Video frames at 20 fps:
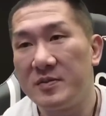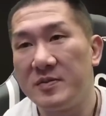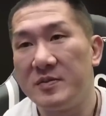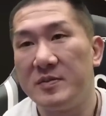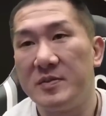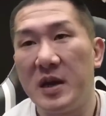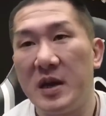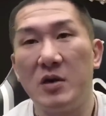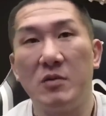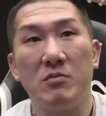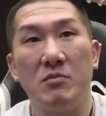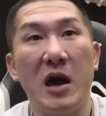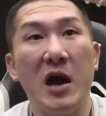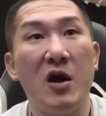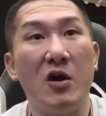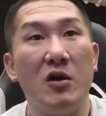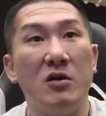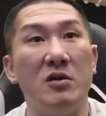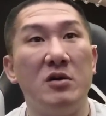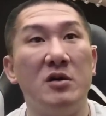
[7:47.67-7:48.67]
没有，没有，
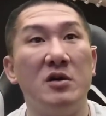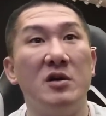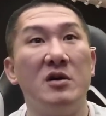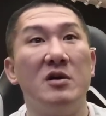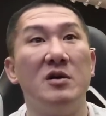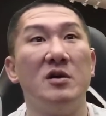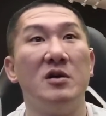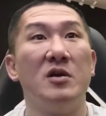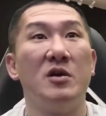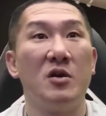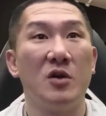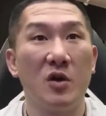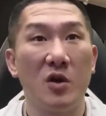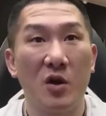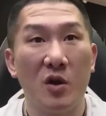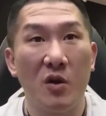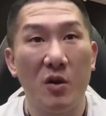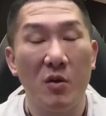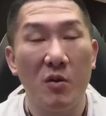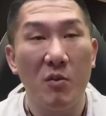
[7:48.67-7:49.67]

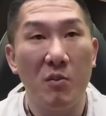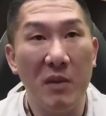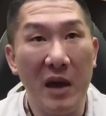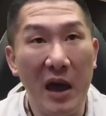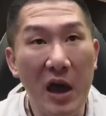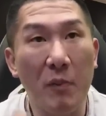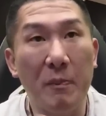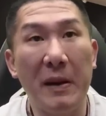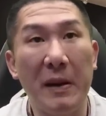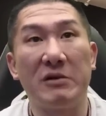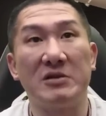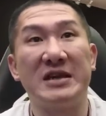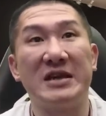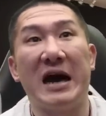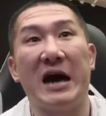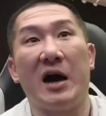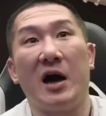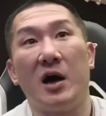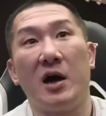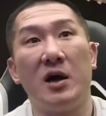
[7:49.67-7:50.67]
没有爆
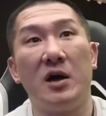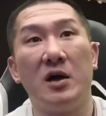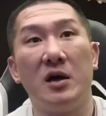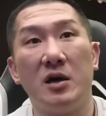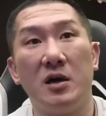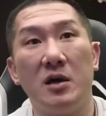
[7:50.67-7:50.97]
炸，